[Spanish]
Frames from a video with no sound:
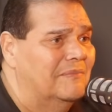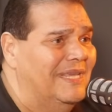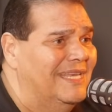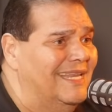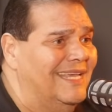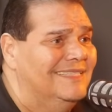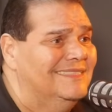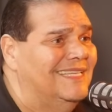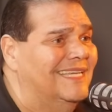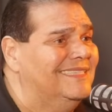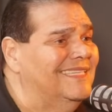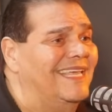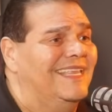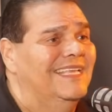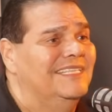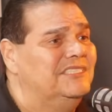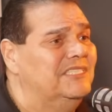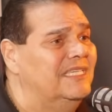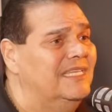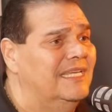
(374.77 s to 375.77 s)
Viene gente hasta
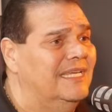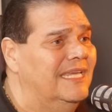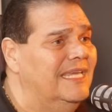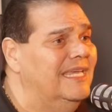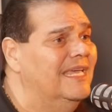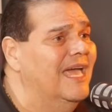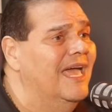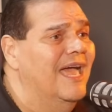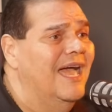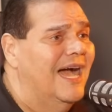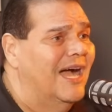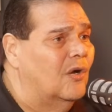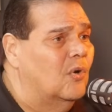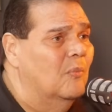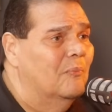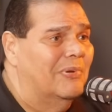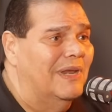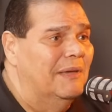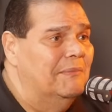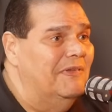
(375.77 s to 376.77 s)
de Chiriquí a
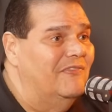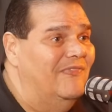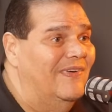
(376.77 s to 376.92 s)
comprar mi